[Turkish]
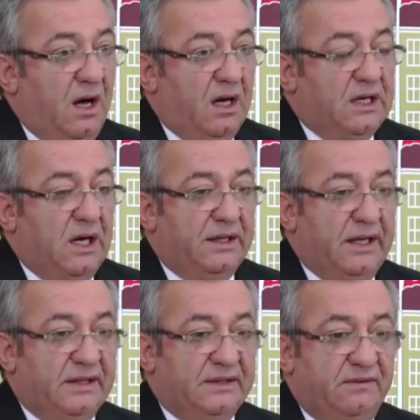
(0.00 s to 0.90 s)

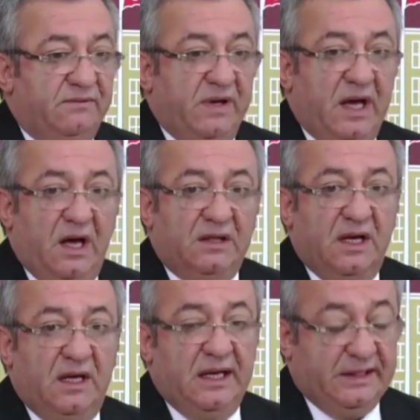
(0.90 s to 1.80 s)
Hakkaniyet ve
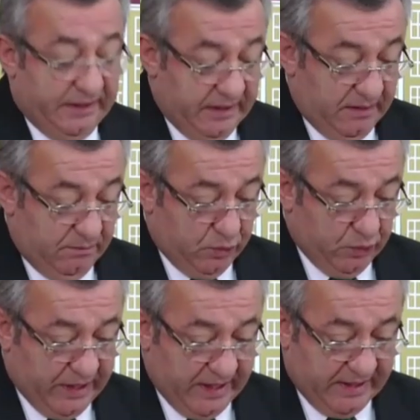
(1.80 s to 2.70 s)
adalet
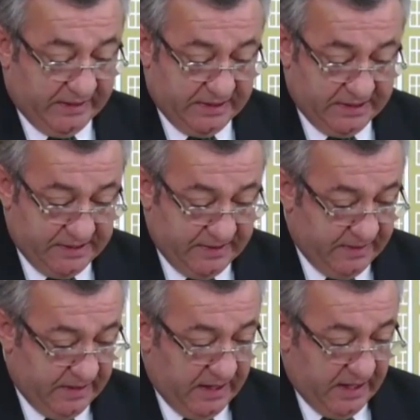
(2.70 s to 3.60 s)
bunu gerektirir.
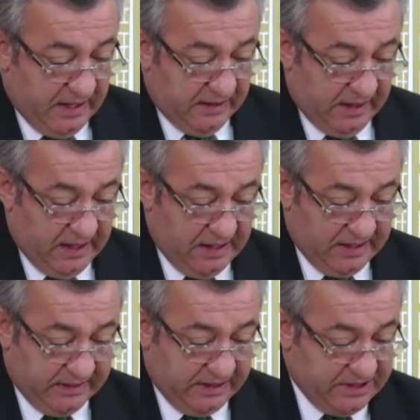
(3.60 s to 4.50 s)
Değerli
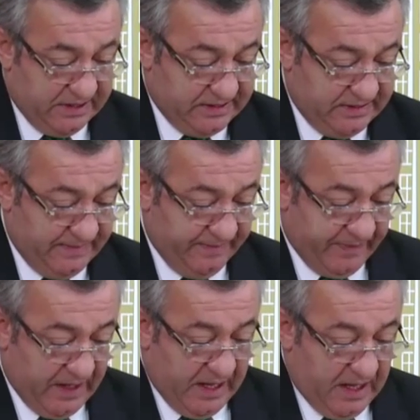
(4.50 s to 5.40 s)
arkadaşlar,
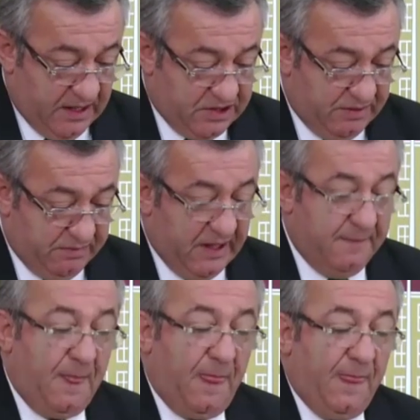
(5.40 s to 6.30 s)

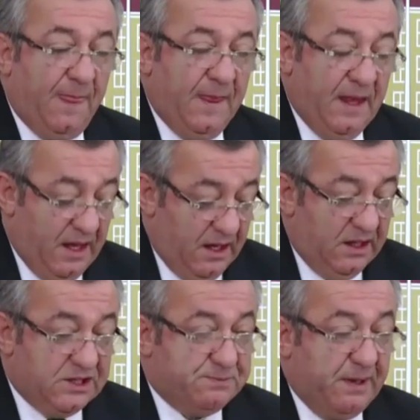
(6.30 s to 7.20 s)
şimdi
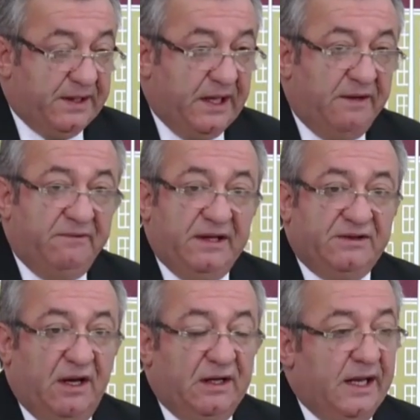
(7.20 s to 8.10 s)
İspanya'ya ve
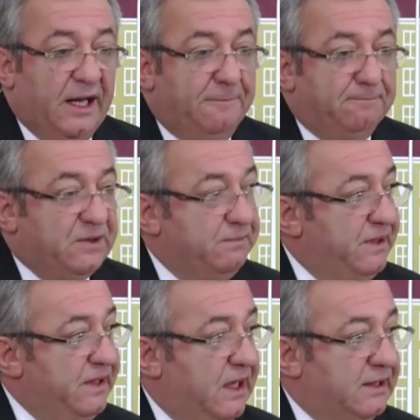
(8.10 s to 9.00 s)
İtalya'ya
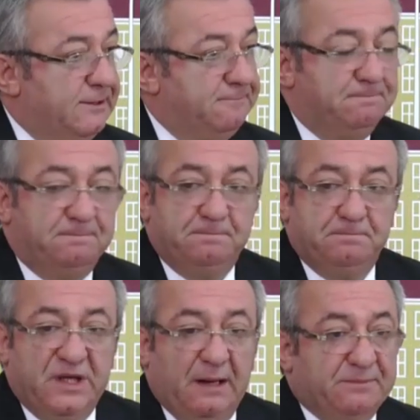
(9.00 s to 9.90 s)
tıbbi yardım
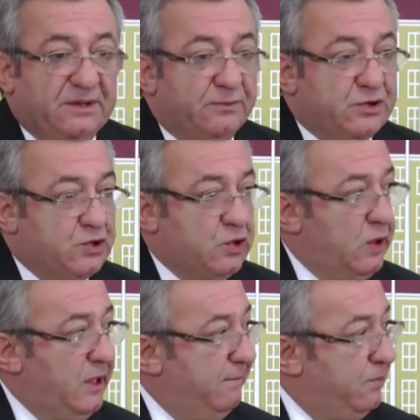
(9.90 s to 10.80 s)
yaptığımızı
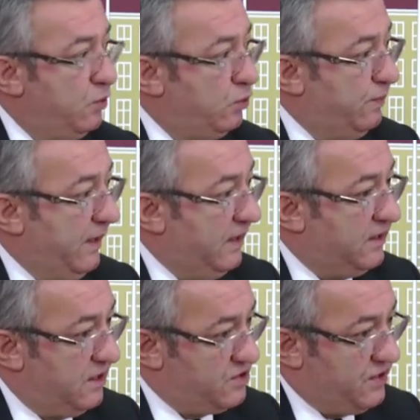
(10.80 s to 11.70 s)
söyleyen bir
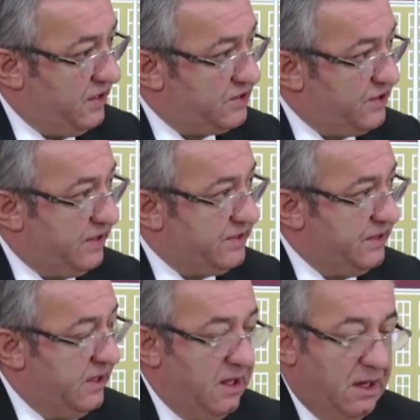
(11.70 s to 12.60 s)
yürütmeyle karşı
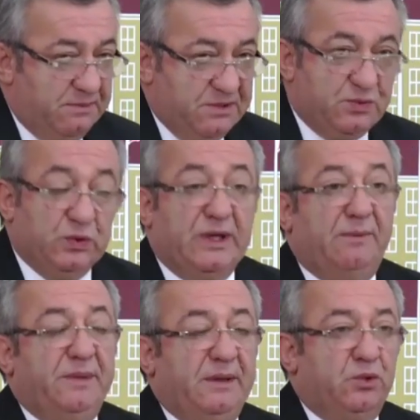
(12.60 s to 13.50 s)
karşıyayız. Biz
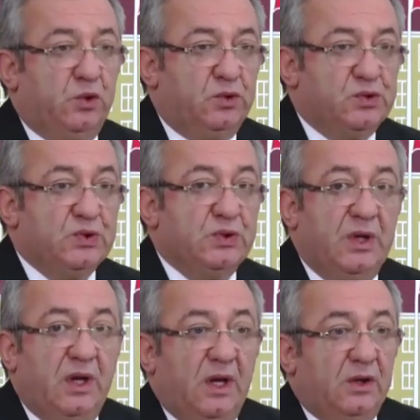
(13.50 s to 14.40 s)
bundan memnun oluruz.
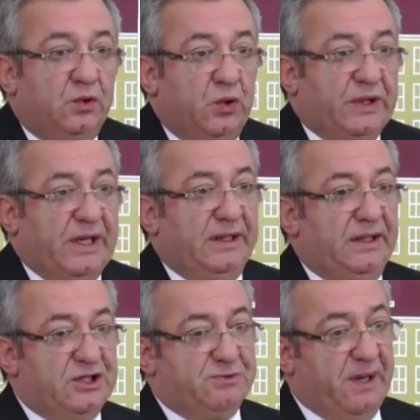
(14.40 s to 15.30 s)

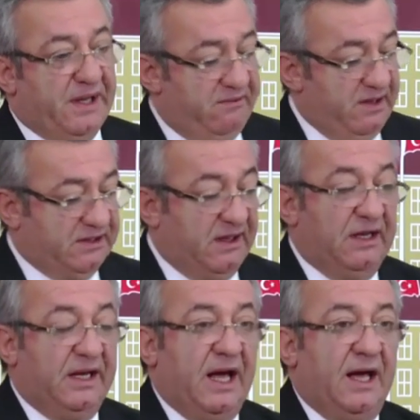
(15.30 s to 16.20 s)
Türkiye'nin İspanya ve
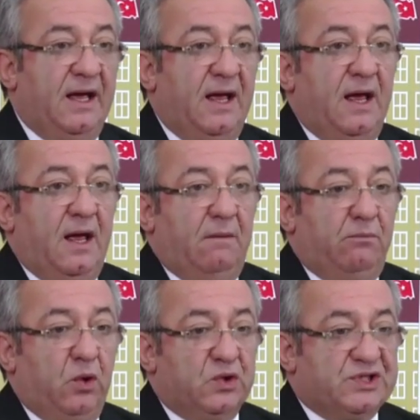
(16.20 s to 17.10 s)
İtalya'ya
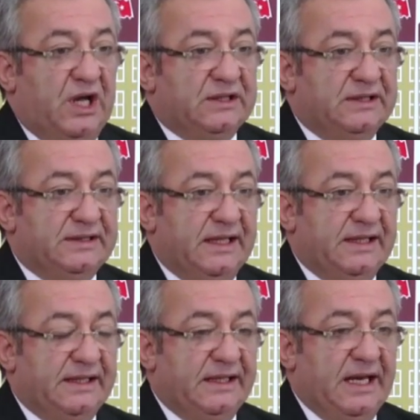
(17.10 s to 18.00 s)
bu salgın
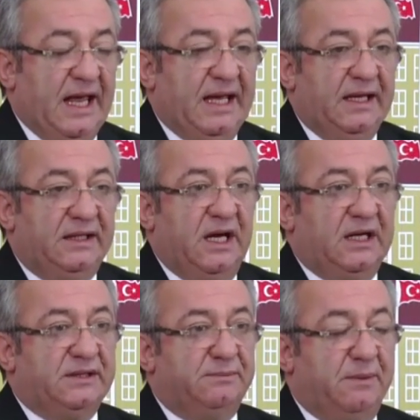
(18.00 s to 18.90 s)
nedeniyle
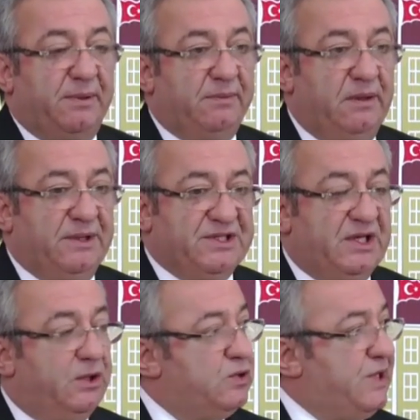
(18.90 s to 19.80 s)
yardım
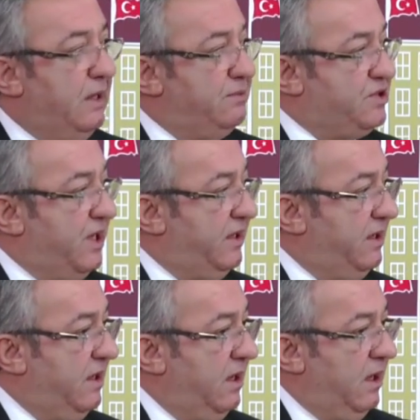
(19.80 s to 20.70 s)
yapabilmesi güzel bir şey.
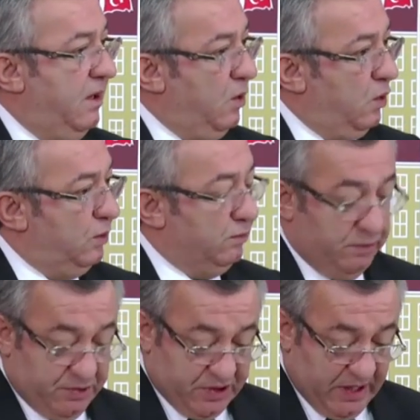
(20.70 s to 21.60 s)

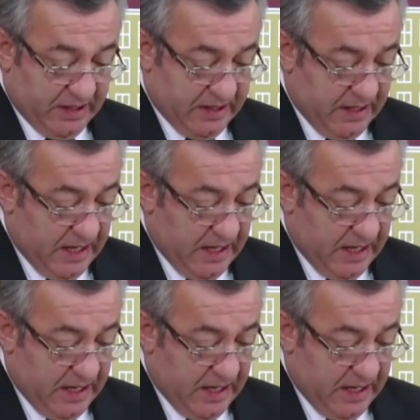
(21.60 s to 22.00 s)
Olumlu bir şey.